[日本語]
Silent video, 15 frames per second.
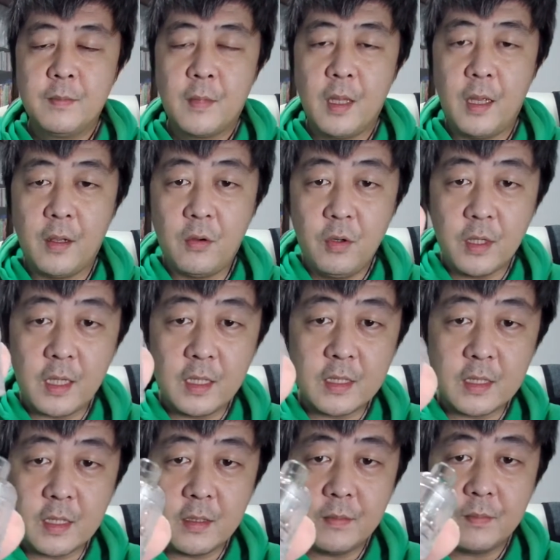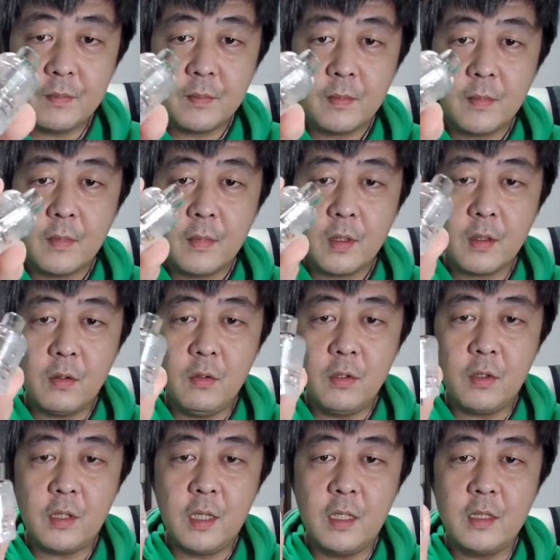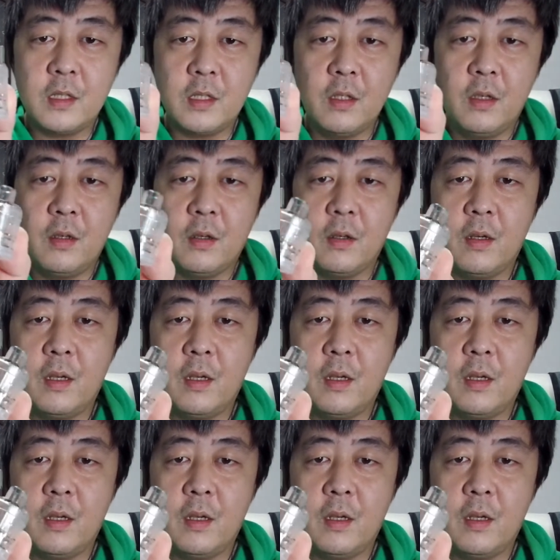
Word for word: えこういう感じ。こういう感じの、